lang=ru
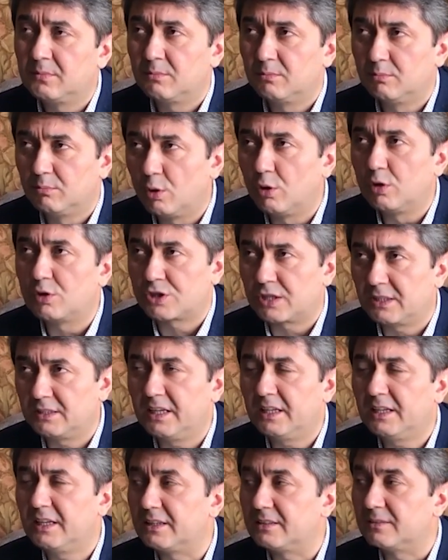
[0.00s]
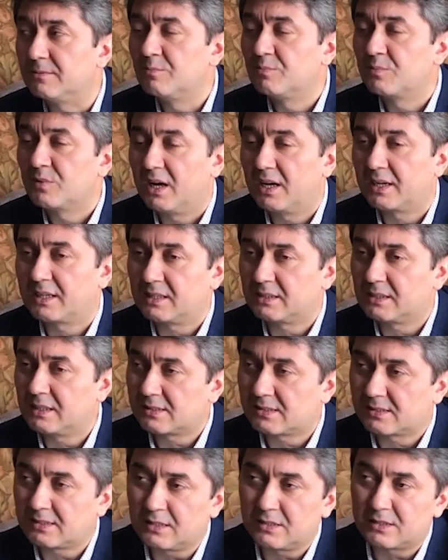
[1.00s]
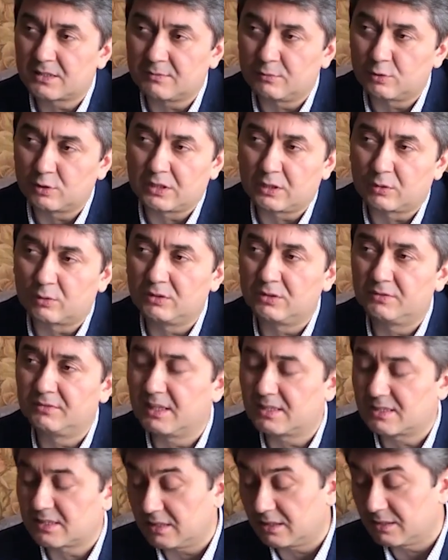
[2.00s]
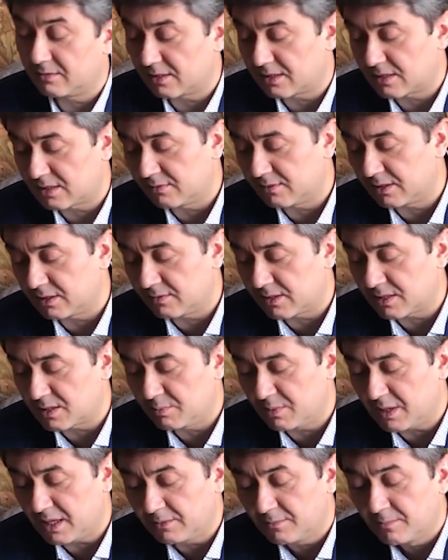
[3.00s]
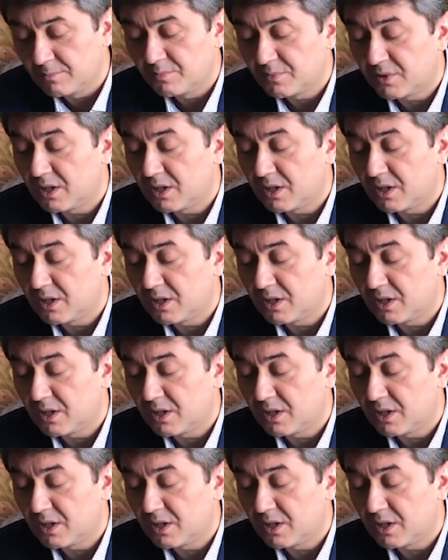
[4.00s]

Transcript: молча делает, а когда становится вот такой 20 лет, 22, 25,